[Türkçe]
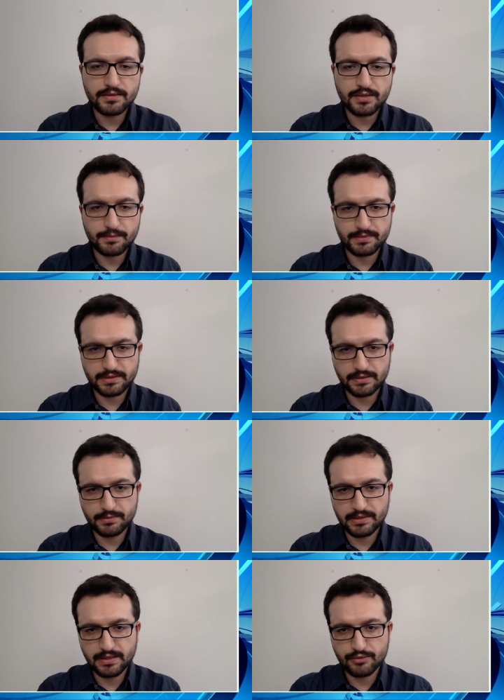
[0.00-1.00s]
Trump da
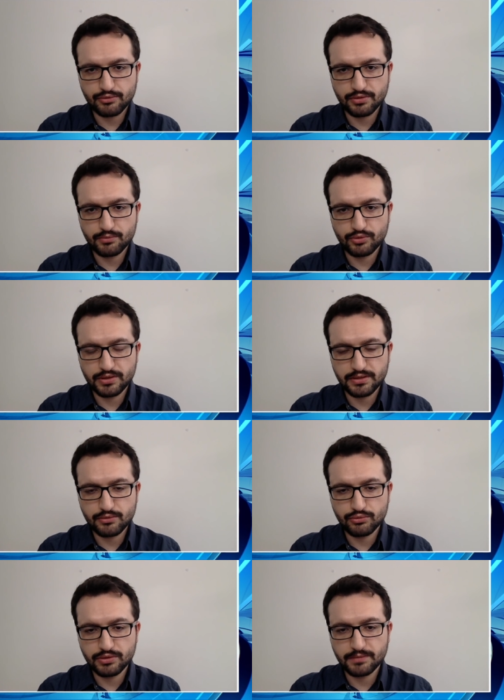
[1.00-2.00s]
tabii daha sonra bu
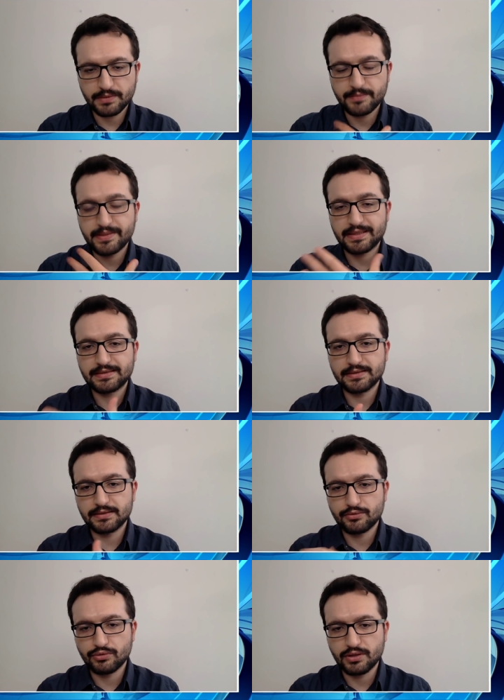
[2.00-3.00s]
ilacı kullanmayı
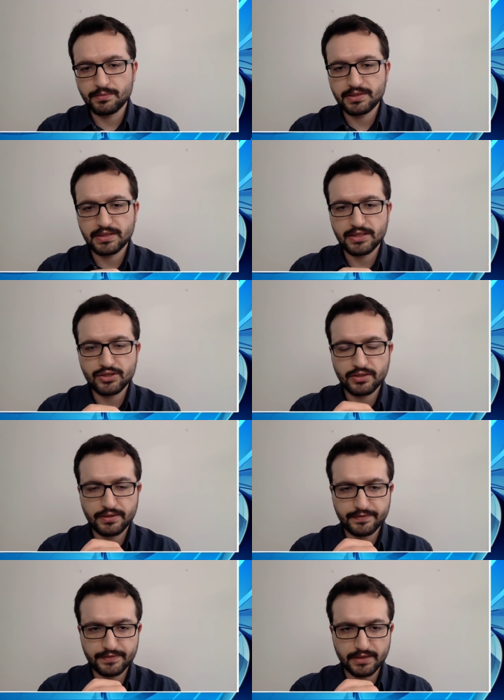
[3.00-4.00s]
bıraktığını söylemişti geçen
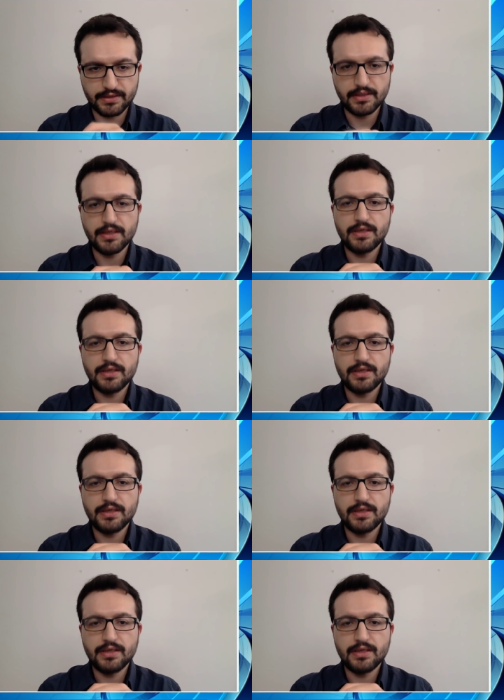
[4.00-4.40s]
hafta.